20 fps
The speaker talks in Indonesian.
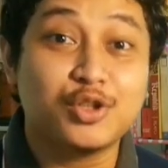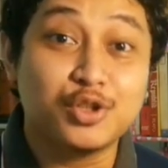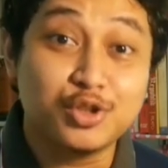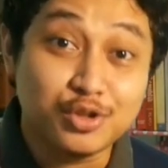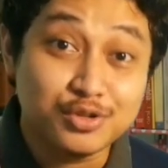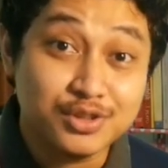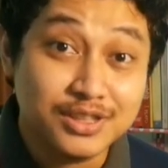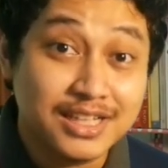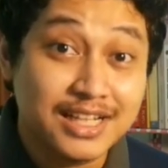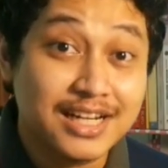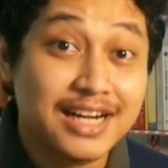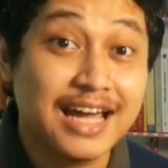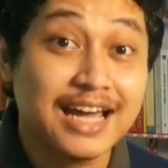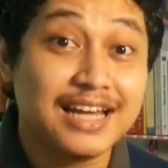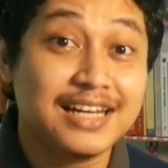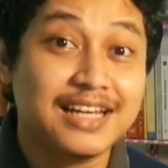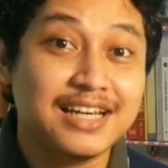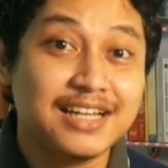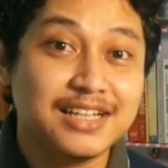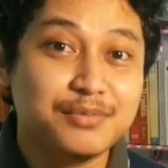Contoh
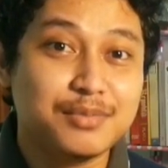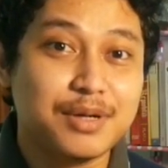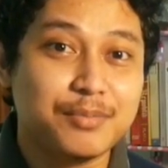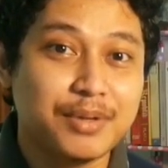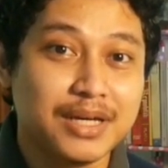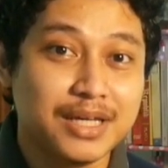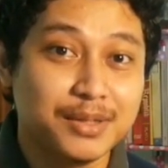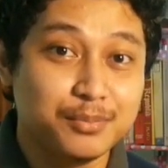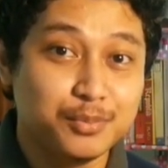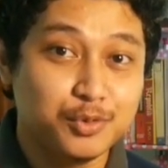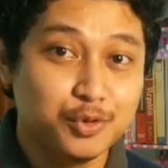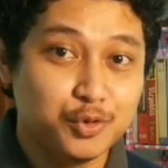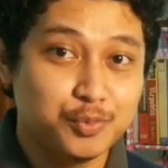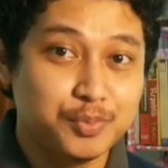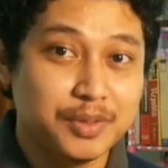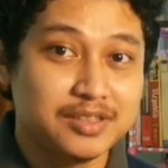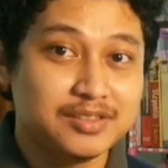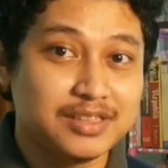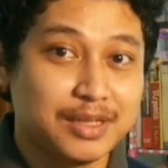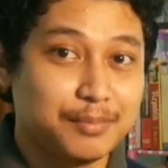sederhana, Bapak
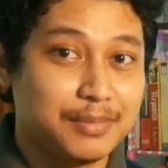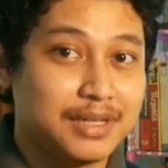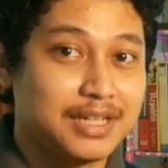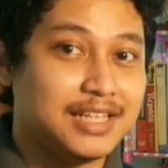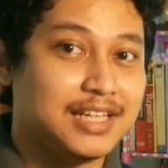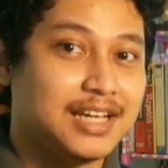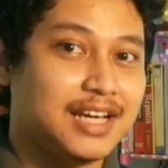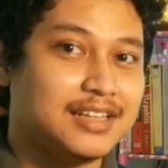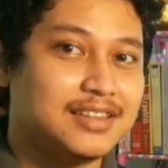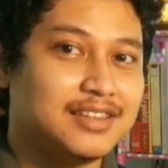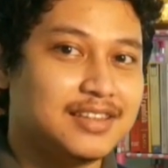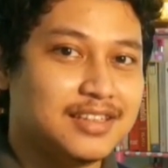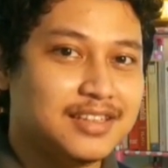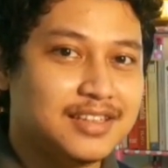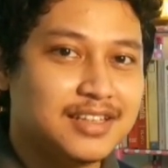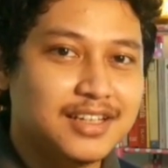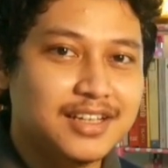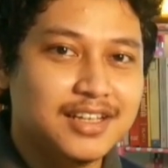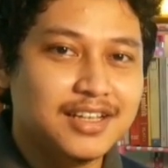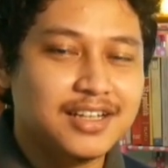Ibu bisa melihat
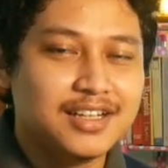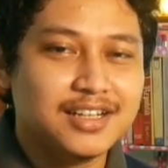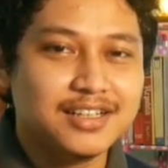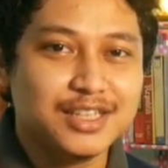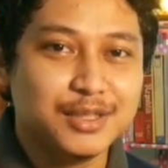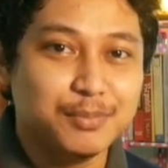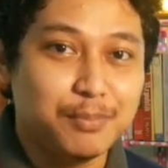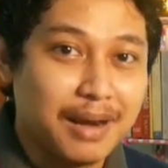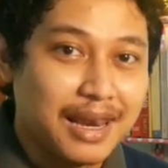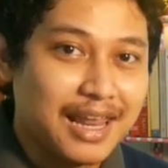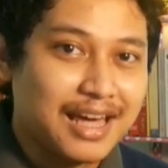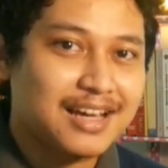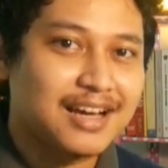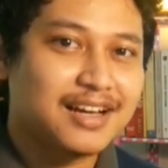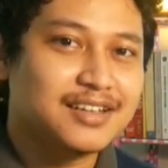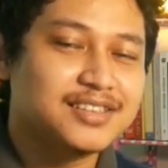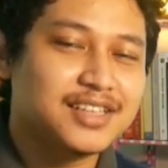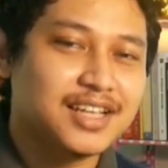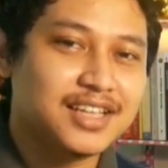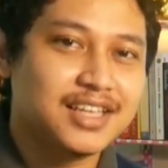di
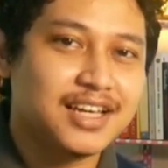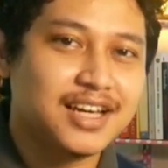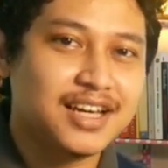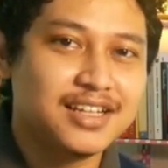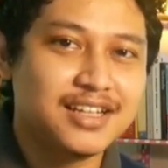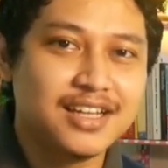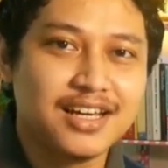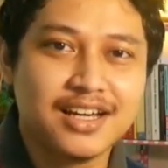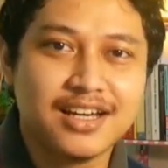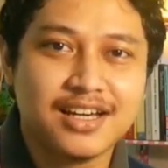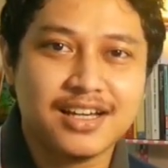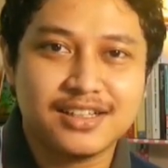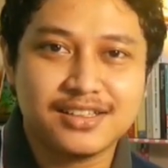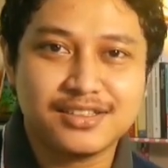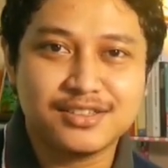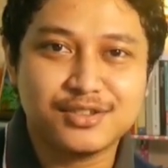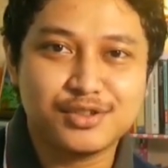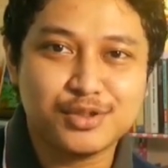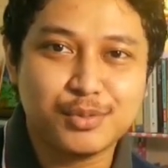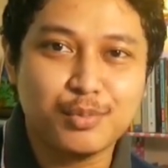belakang saya ada
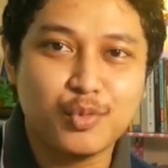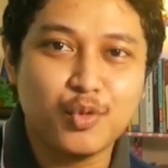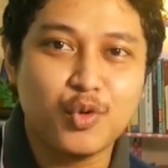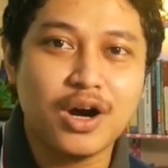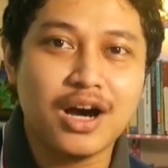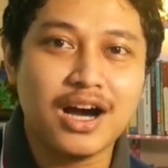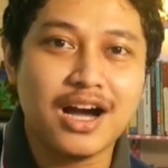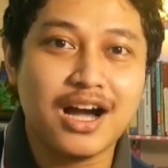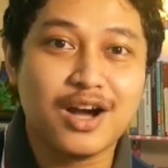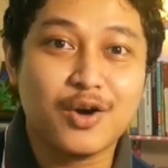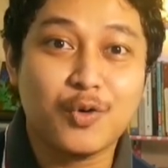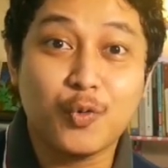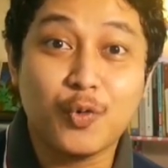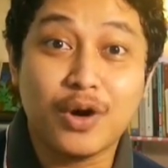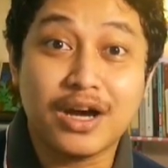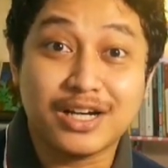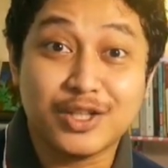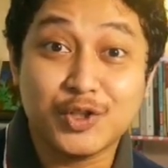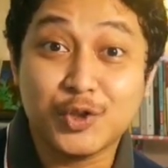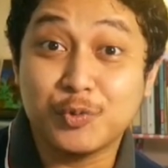sebuah
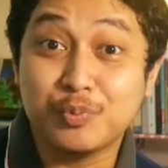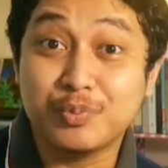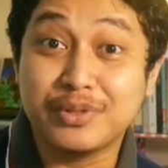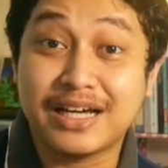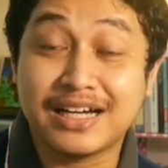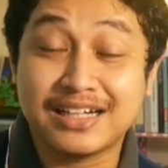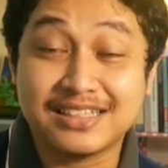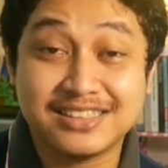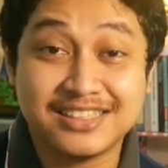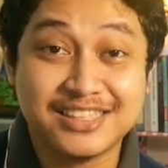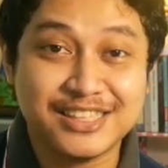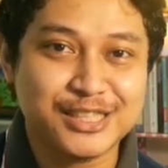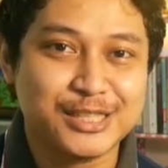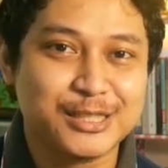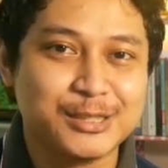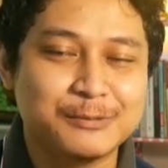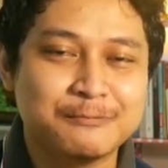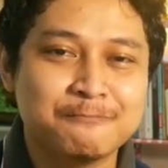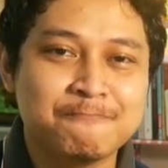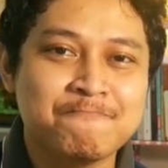akuarium yang
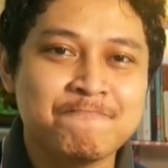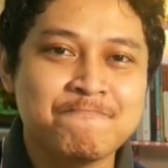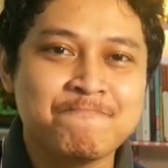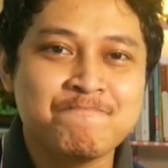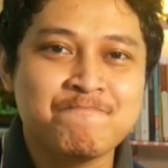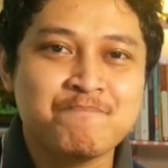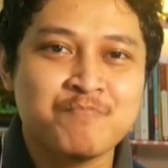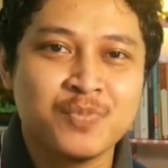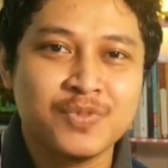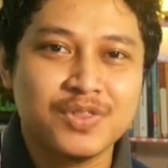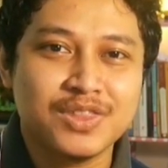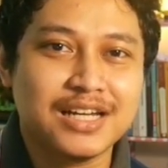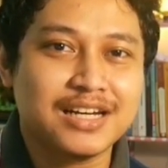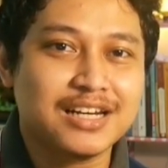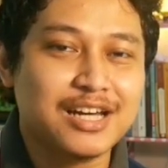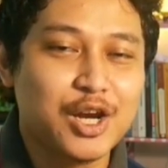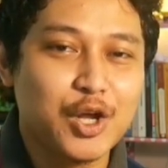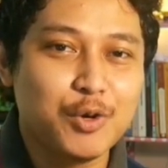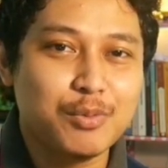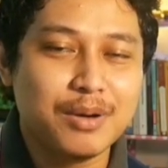kecil.
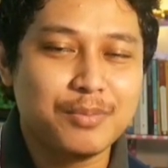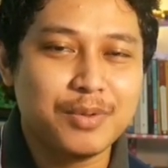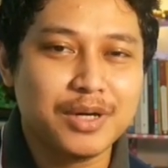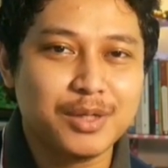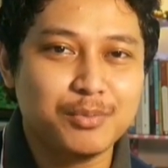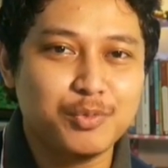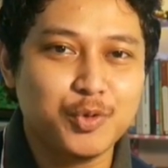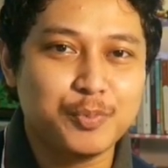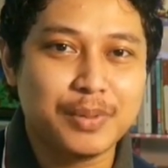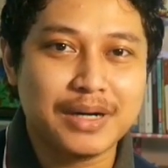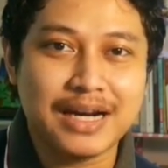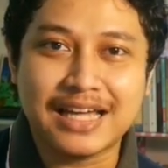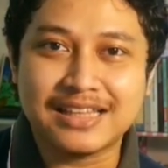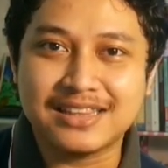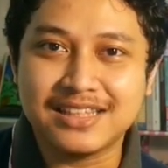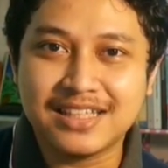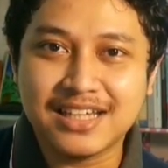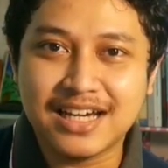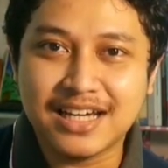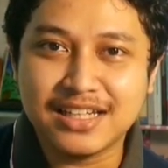Dan kalau Bapak Ibu
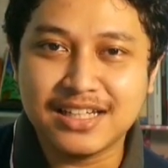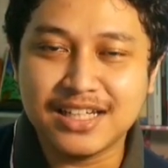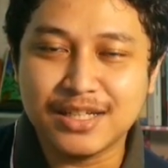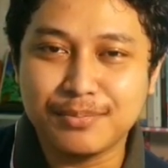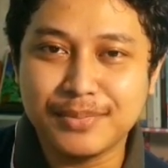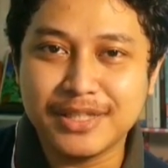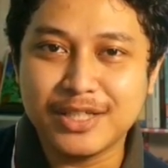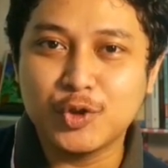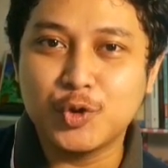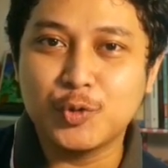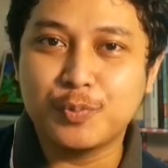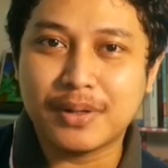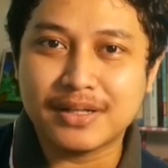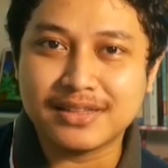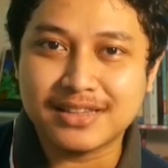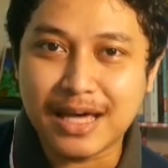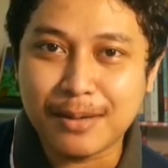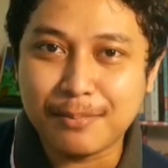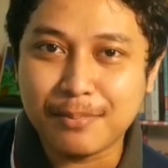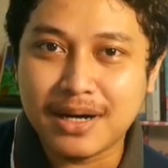perhatikan di minggu
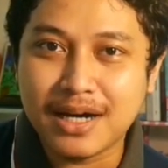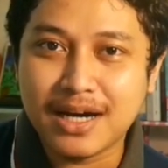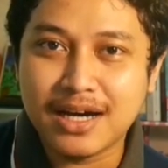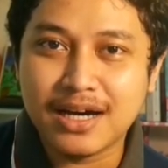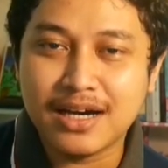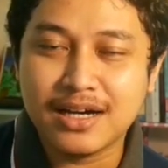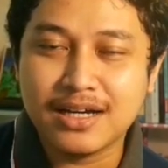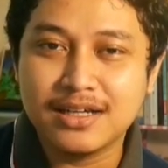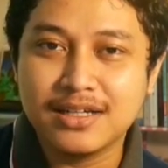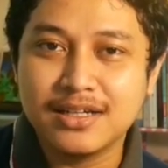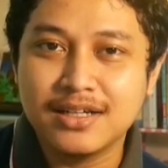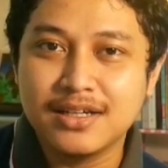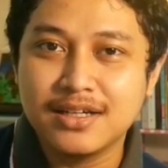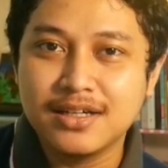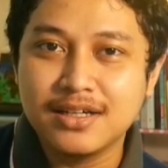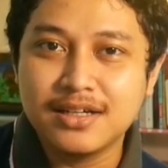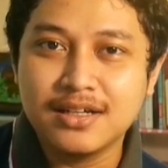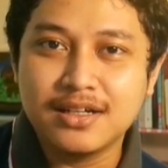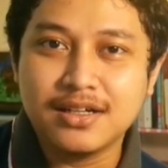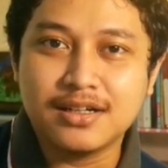pertama
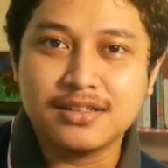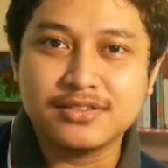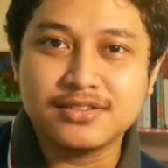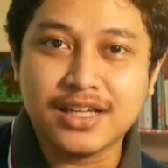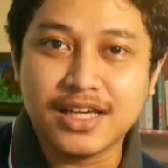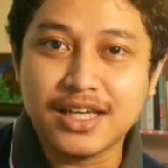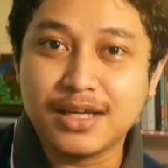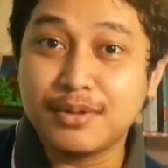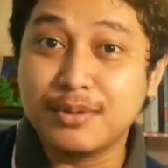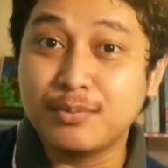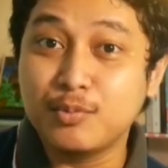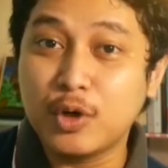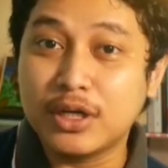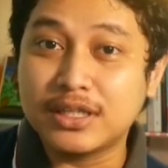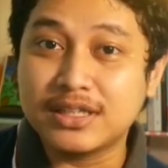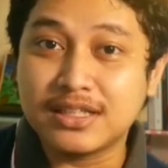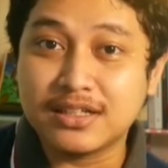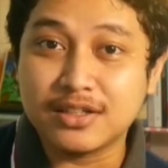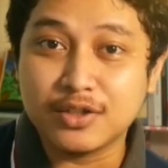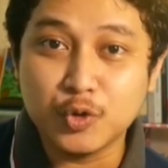uh, saya
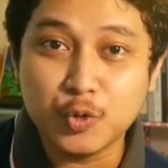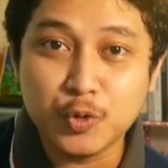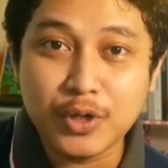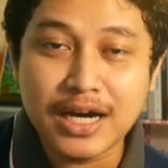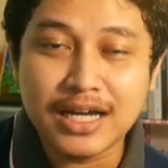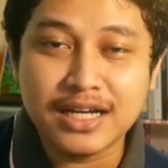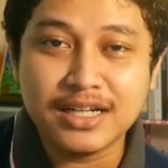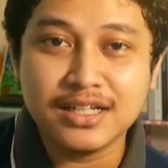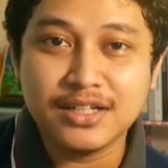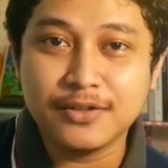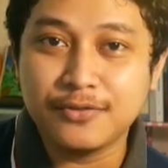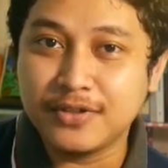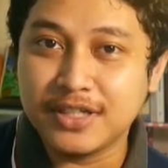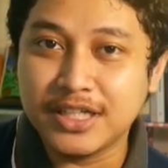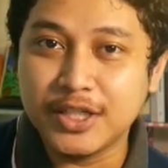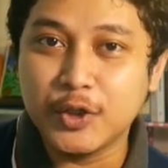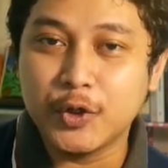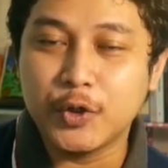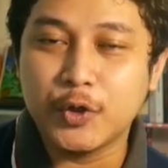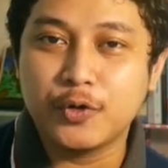membuat renungan di
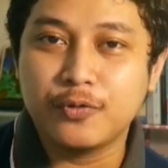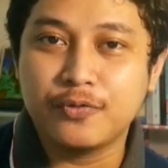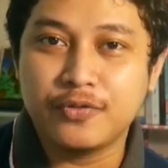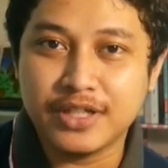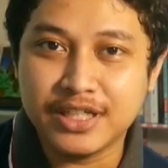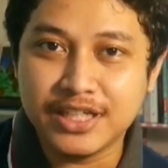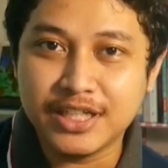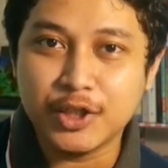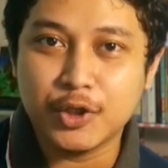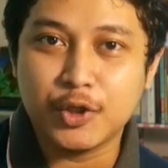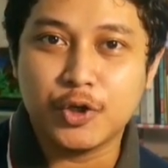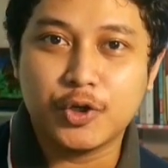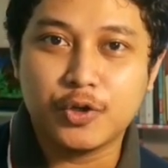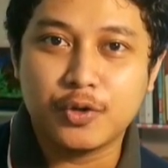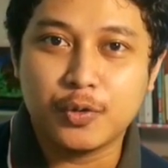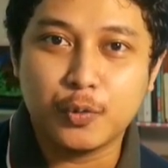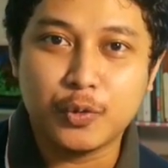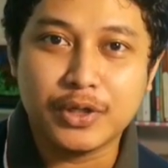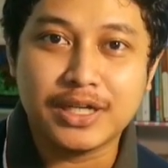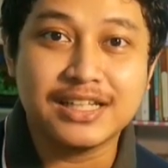video
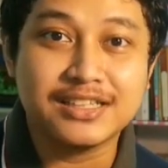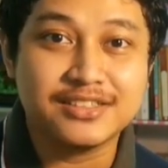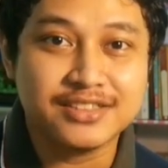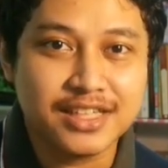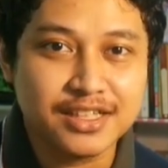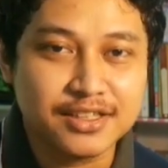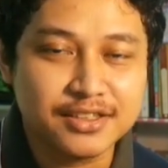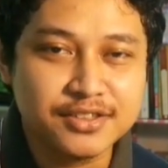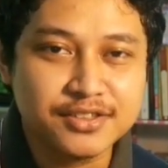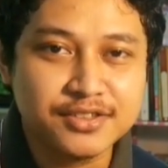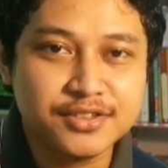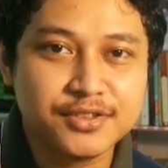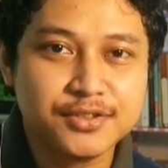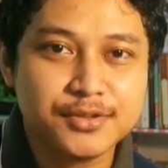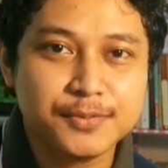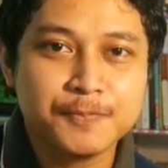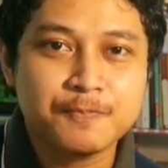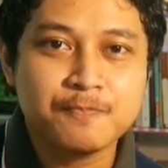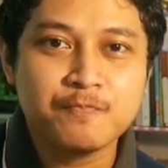video weekly challenge,